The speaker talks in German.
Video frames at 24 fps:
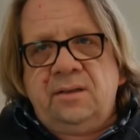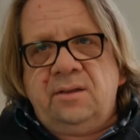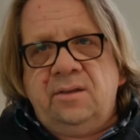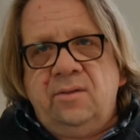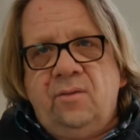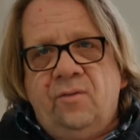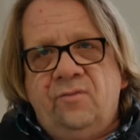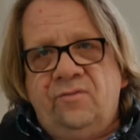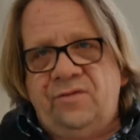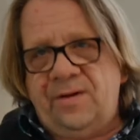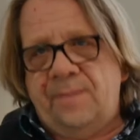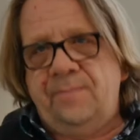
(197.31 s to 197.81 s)

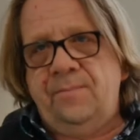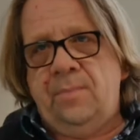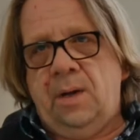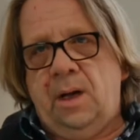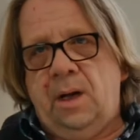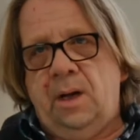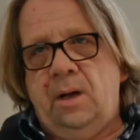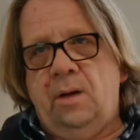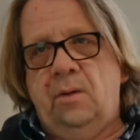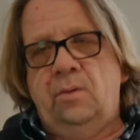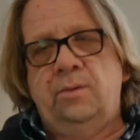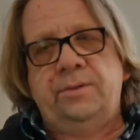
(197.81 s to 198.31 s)

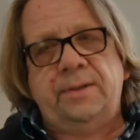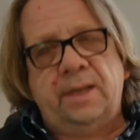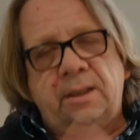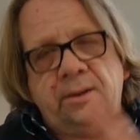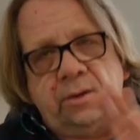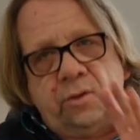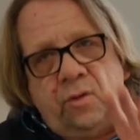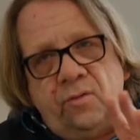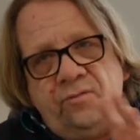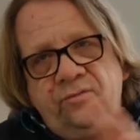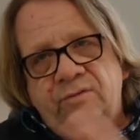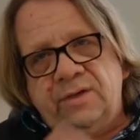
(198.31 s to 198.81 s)
November. Und
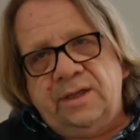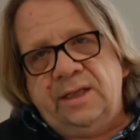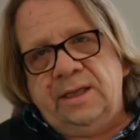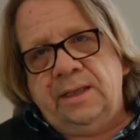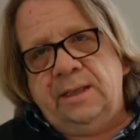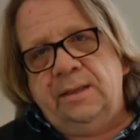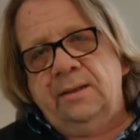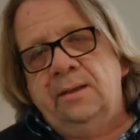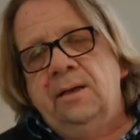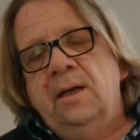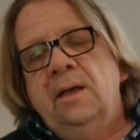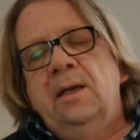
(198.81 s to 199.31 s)
dann können wir
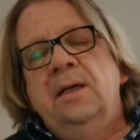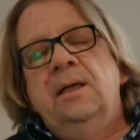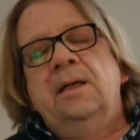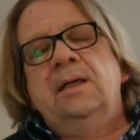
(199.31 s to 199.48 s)
Ihnen